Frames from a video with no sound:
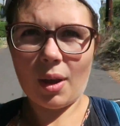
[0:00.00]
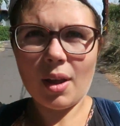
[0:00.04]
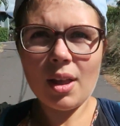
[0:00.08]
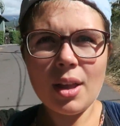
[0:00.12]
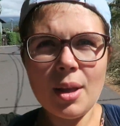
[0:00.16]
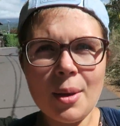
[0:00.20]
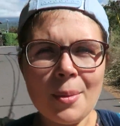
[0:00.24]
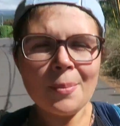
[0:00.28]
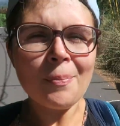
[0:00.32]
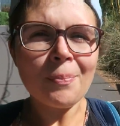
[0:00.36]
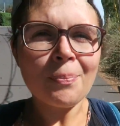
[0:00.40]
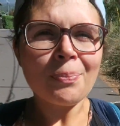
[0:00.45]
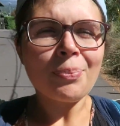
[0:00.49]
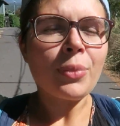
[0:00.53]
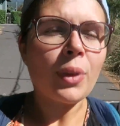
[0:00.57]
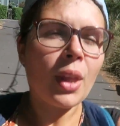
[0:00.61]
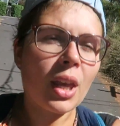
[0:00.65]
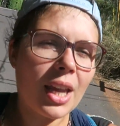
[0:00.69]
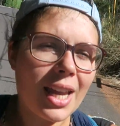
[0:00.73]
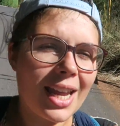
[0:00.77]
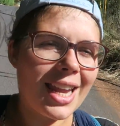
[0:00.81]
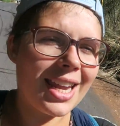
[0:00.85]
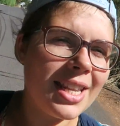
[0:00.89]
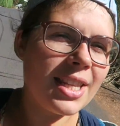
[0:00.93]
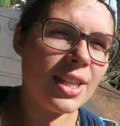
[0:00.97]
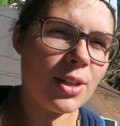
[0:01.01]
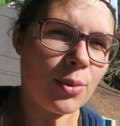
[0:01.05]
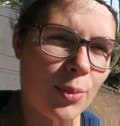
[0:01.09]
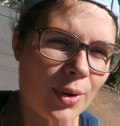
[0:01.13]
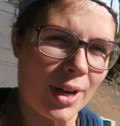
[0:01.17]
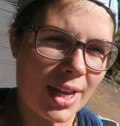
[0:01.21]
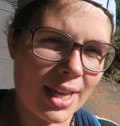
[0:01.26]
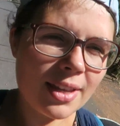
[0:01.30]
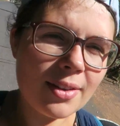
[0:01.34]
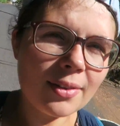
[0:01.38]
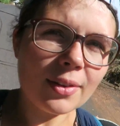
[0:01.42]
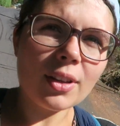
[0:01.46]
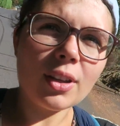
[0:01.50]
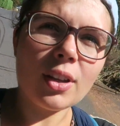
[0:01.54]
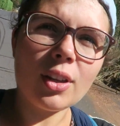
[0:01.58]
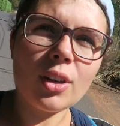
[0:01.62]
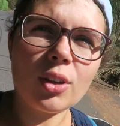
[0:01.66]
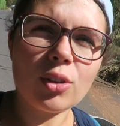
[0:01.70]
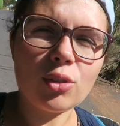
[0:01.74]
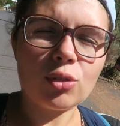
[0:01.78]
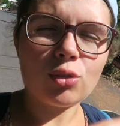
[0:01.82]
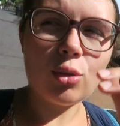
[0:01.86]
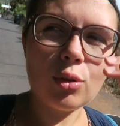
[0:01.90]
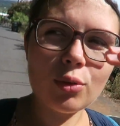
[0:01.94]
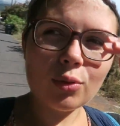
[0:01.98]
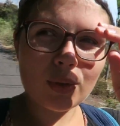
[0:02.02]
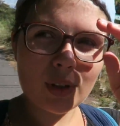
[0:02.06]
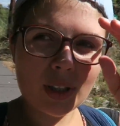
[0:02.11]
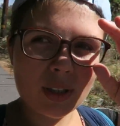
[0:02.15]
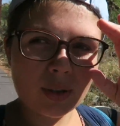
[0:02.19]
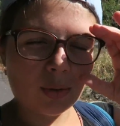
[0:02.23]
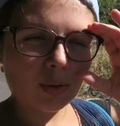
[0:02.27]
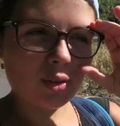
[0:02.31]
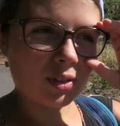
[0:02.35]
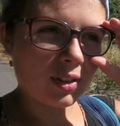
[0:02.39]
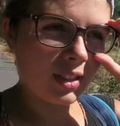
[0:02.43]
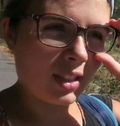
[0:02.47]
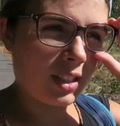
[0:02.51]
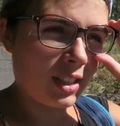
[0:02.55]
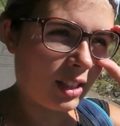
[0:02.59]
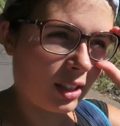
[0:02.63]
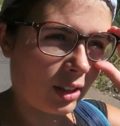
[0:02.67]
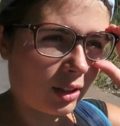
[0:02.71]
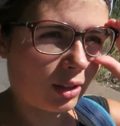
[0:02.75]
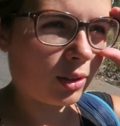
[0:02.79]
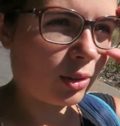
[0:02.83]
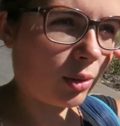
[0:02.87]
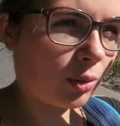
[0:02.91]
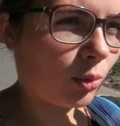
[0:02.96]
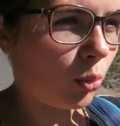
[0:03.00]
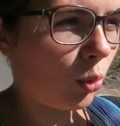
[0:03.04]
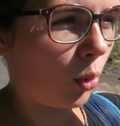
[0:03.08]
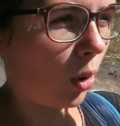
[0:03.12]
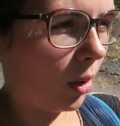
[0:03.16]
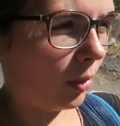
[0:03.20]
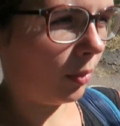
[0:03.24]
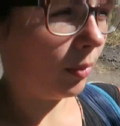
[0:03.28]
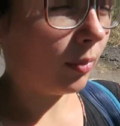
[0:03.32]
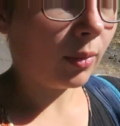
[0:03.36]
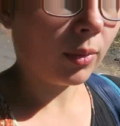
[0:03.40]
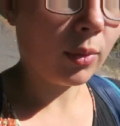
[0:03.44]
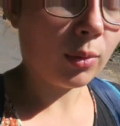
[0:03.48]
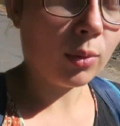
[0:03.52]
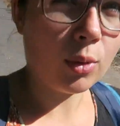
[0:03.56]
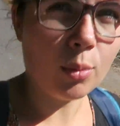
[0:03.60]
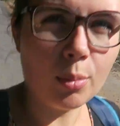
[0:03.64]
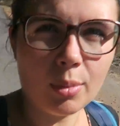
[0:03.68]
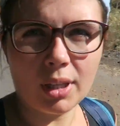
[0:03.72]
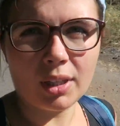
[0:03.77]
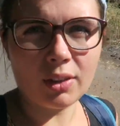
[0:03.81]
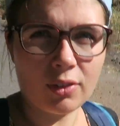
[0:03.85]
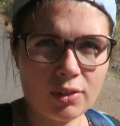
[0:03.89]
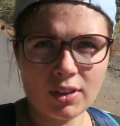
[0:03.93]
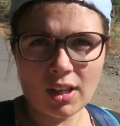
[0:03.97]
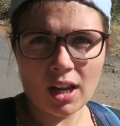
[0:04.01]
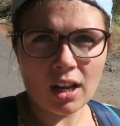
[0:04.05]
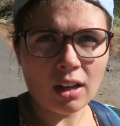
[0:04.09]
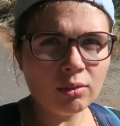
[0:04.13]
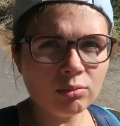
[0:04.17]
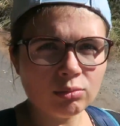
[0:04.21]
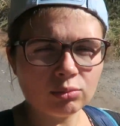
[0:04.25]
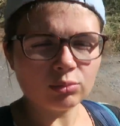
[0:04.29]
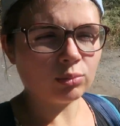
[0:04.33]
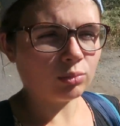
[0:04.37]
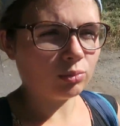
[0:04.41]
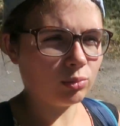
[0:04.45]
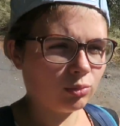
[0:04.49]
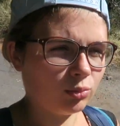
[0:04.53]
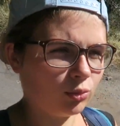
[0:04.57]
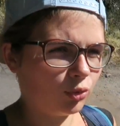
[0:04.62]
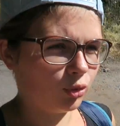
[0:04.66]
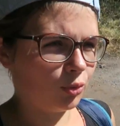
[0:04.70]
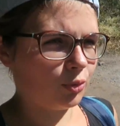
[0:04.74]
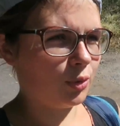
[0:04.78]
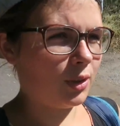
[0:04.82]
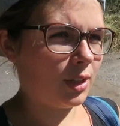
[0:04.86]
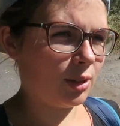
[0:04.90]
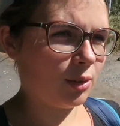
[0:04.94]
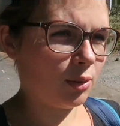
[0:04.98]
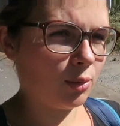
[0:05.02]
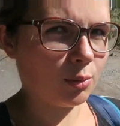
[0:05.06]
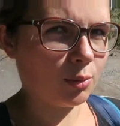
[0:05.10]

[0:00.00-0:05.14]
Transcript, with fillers: ça. Anyway, euh, je voulais te dire quoi Eh bien ça, je voulais